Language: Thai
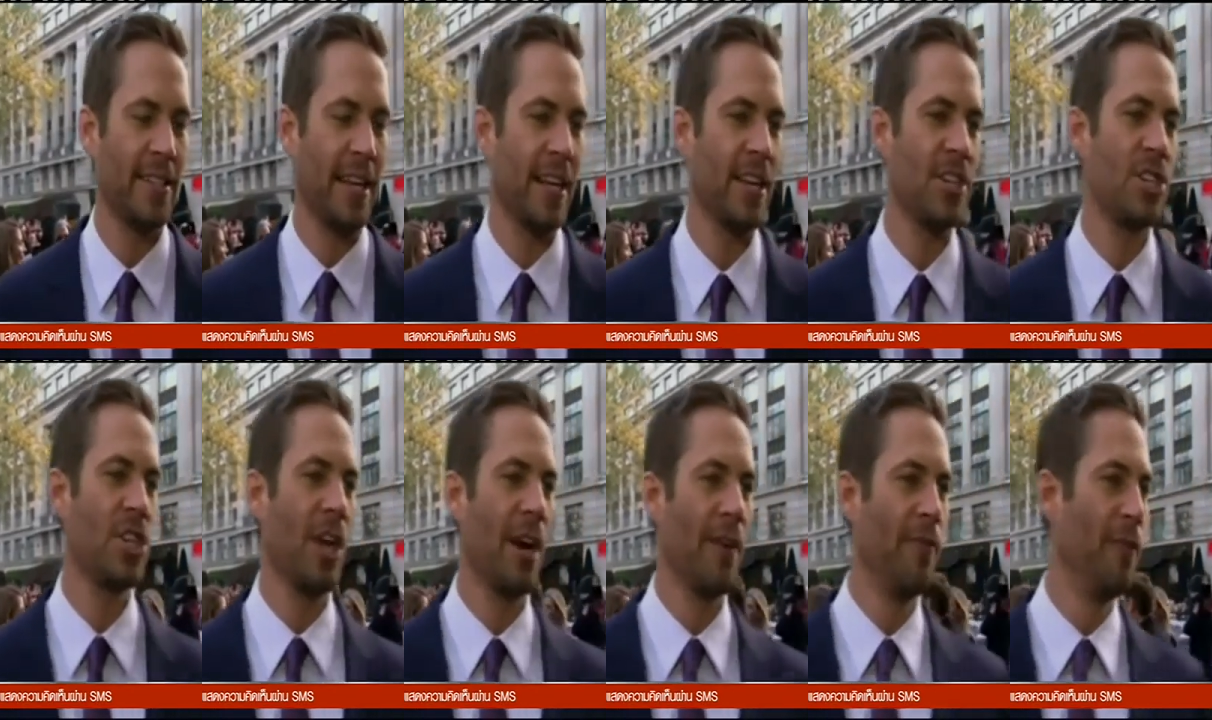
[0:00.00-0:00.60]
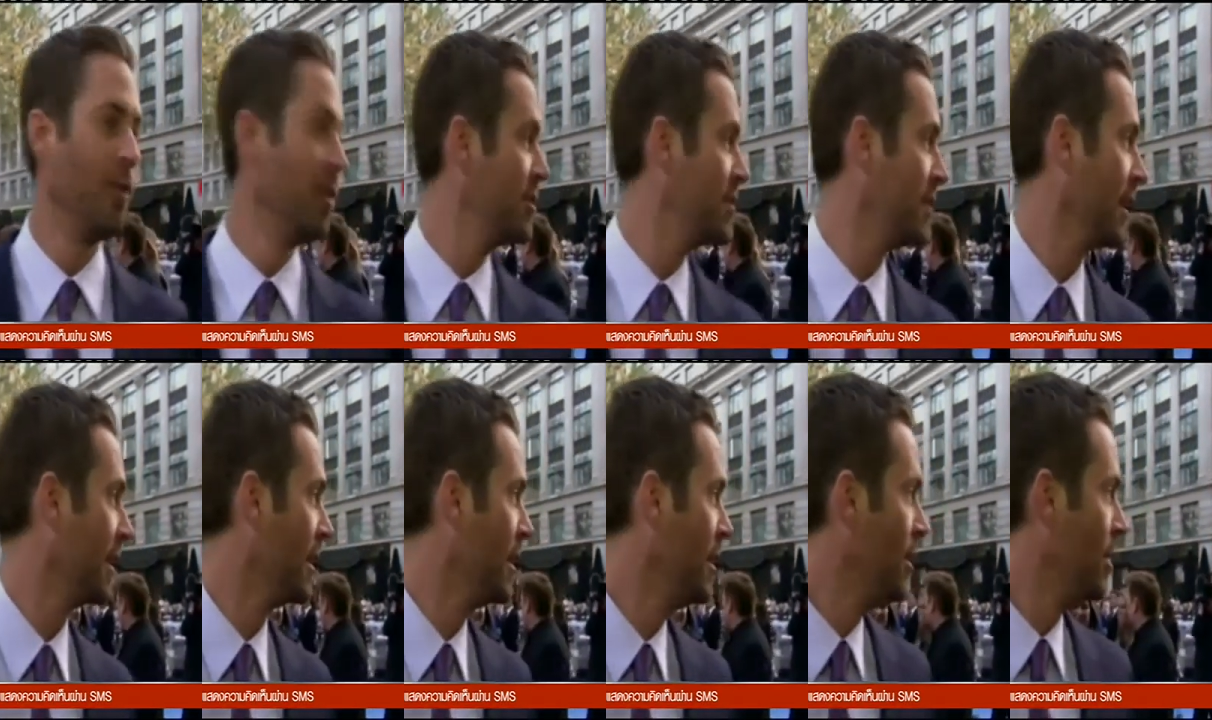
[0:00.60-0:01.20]
ด้วยในฐา
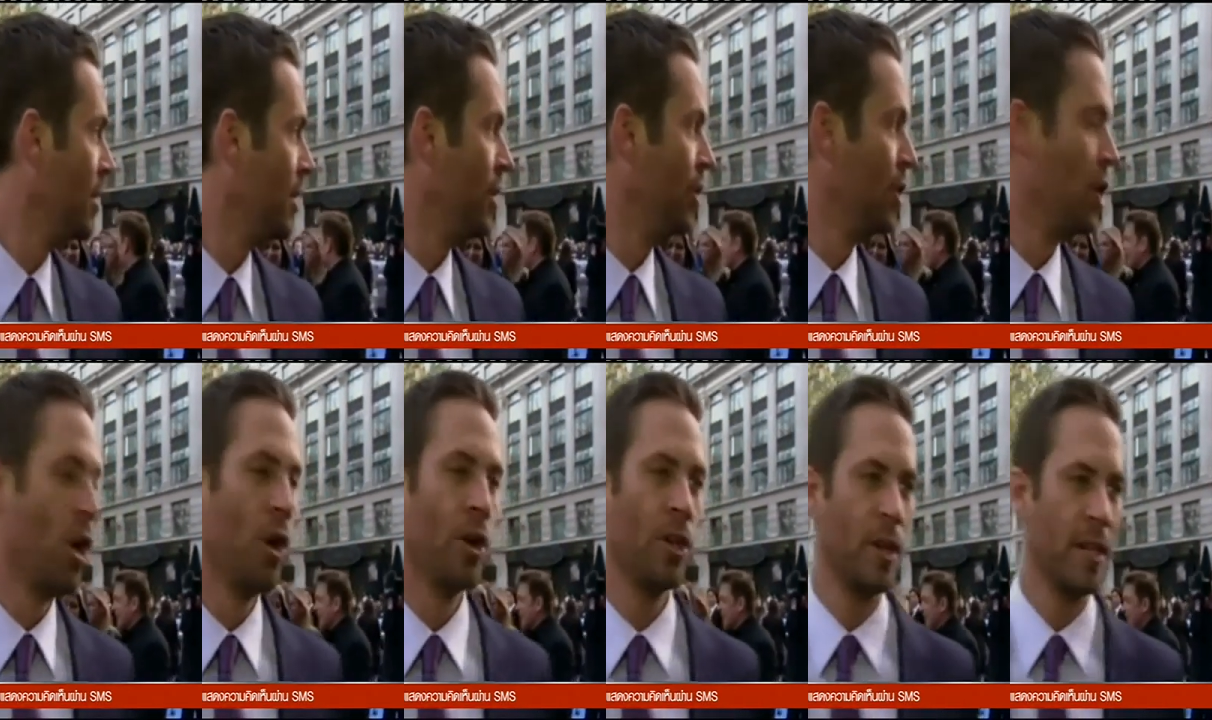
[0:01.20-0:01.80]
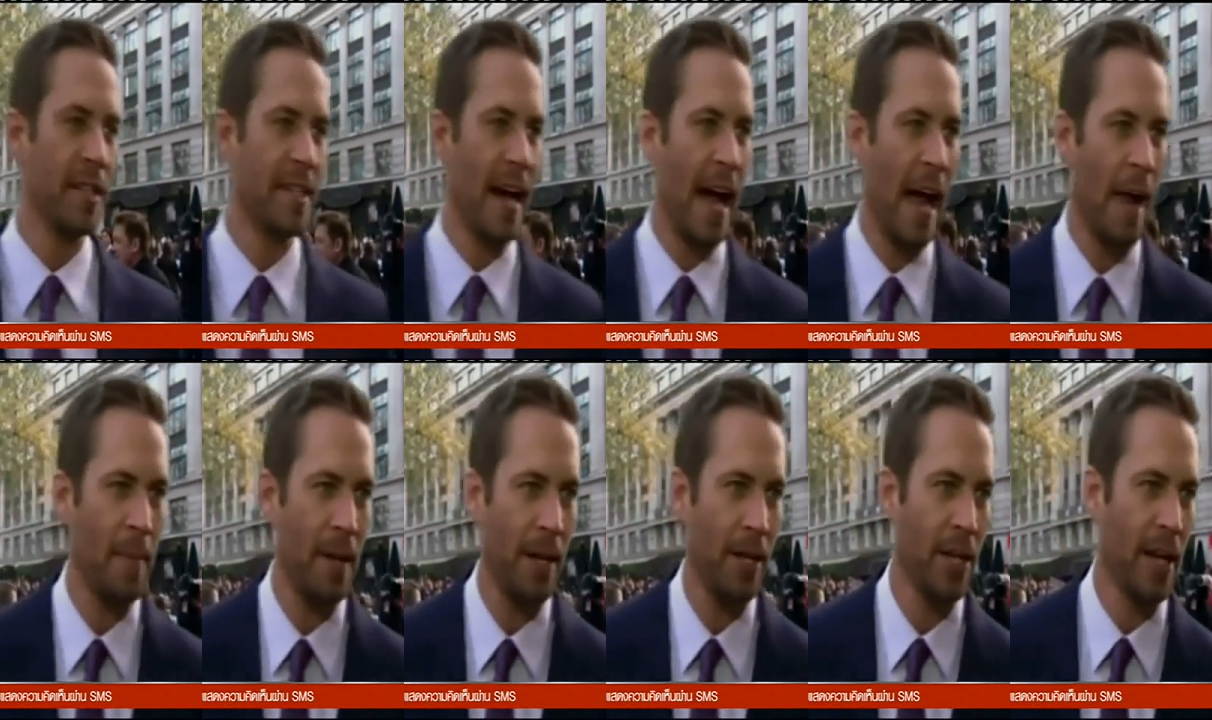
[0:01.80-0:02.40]
นะที่ผลิตรถย
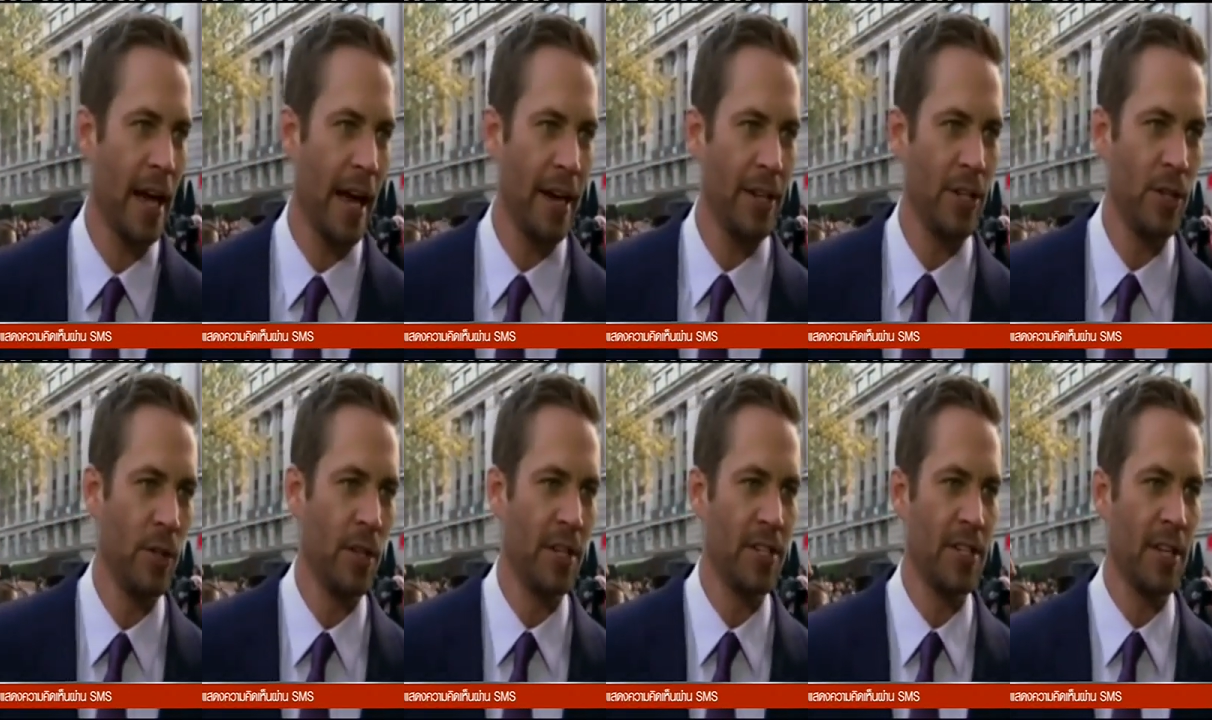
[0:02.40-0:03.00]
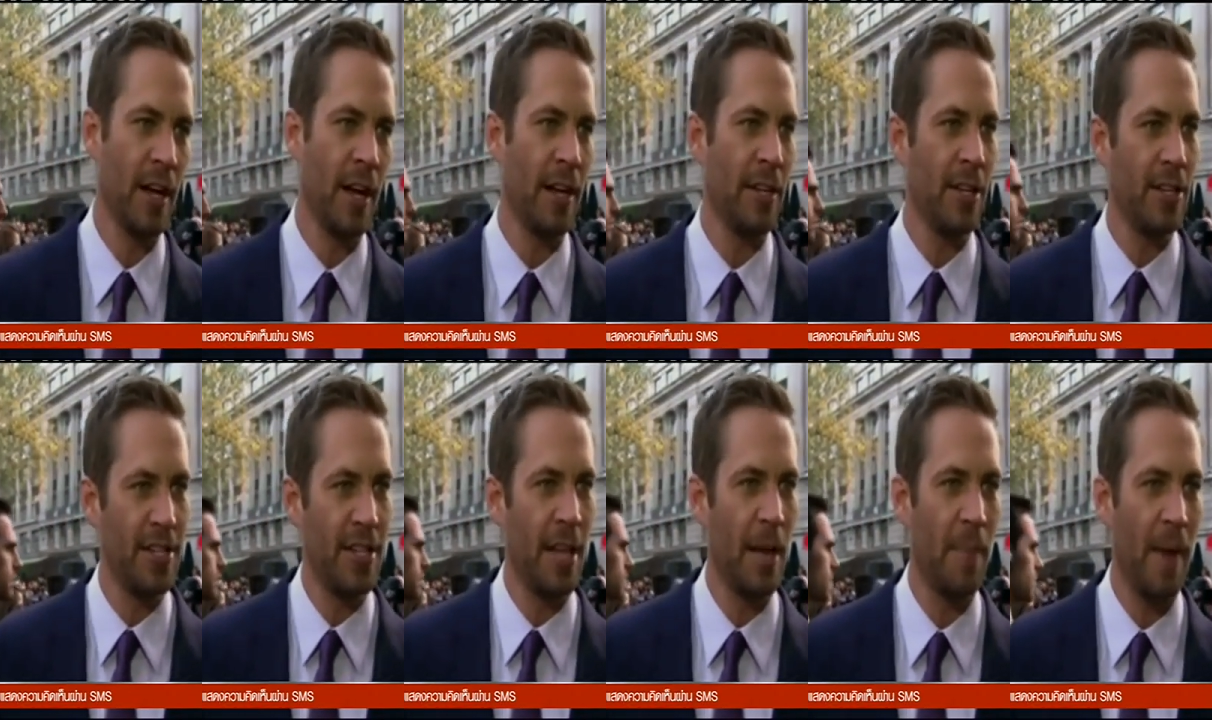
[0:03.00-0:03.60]
นต์จนมีข้อผิด
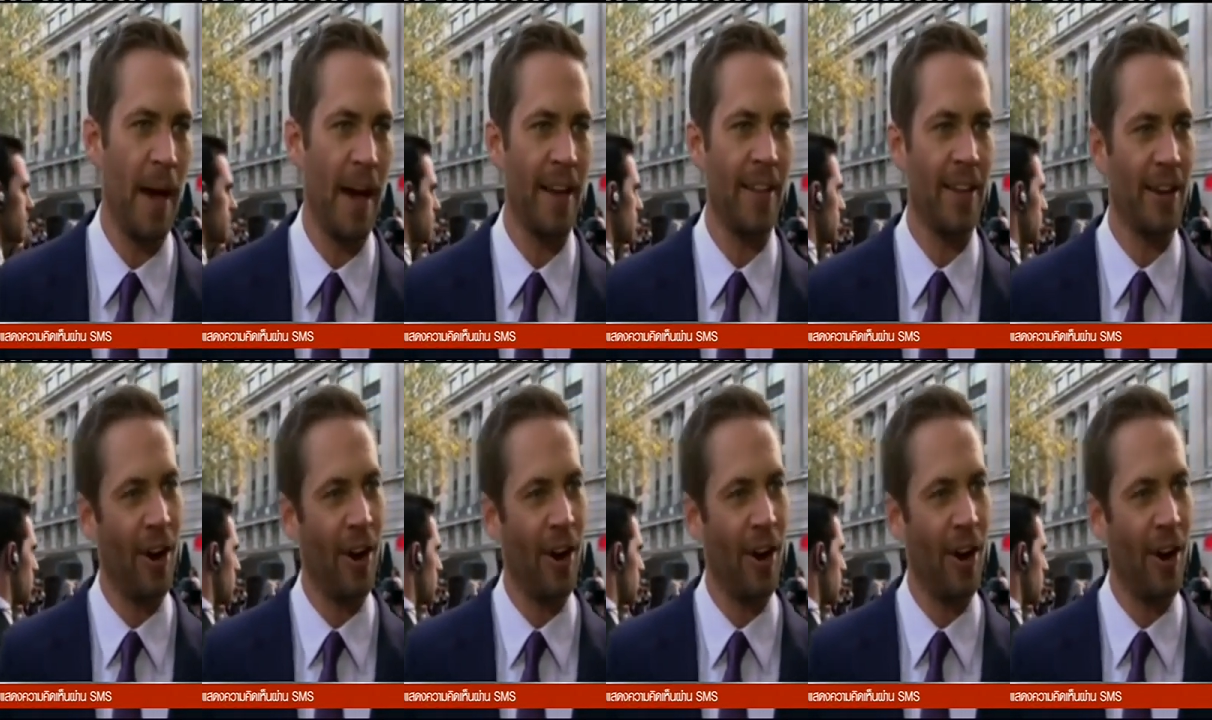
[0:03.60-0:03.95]
พลาด